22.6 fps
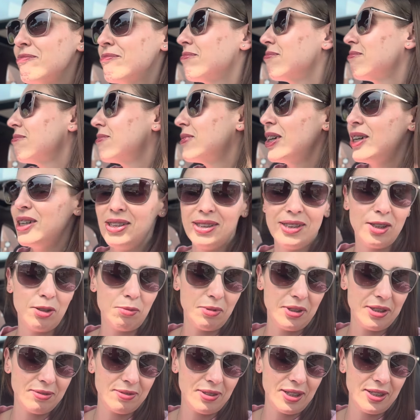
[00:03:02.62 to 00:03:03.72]
No ale
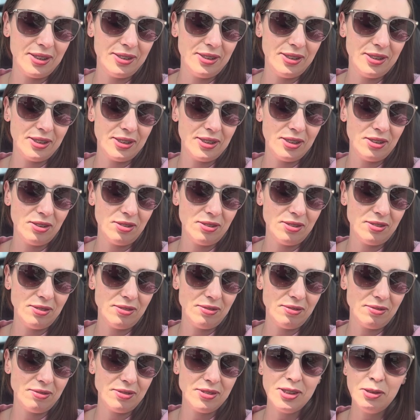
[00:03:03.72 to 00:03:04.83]
dobra, słuchajcie, no
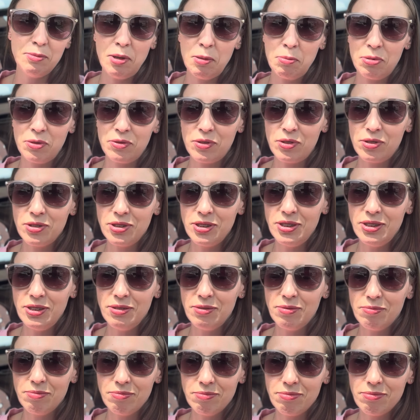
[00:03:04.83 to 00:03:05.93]
chyba powoli
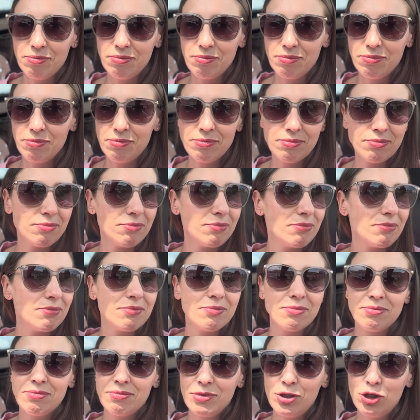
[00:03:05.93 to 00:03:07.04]

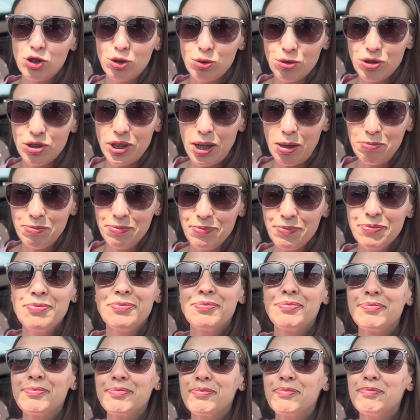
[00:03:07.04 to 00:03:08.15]
ruszam.
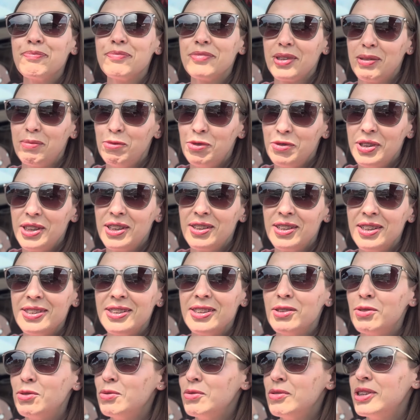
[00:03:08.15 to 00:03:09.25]
Mówię, trochę
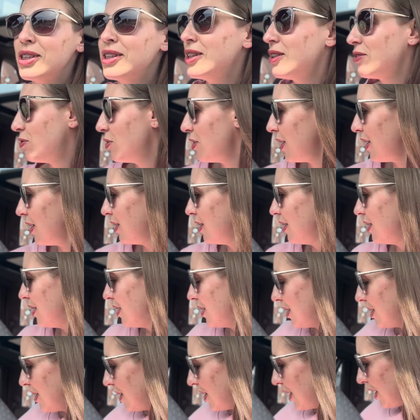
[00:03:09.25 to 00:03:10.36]
się denerwuję,
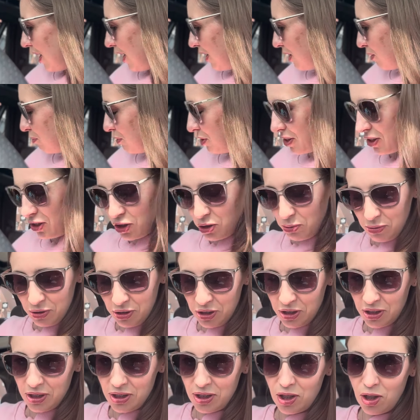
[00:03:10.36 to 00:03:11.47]
ale myślę, że
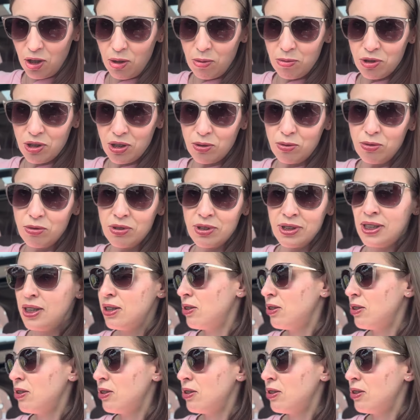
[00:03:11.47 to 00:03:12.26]
będzie dobrze. Kurde,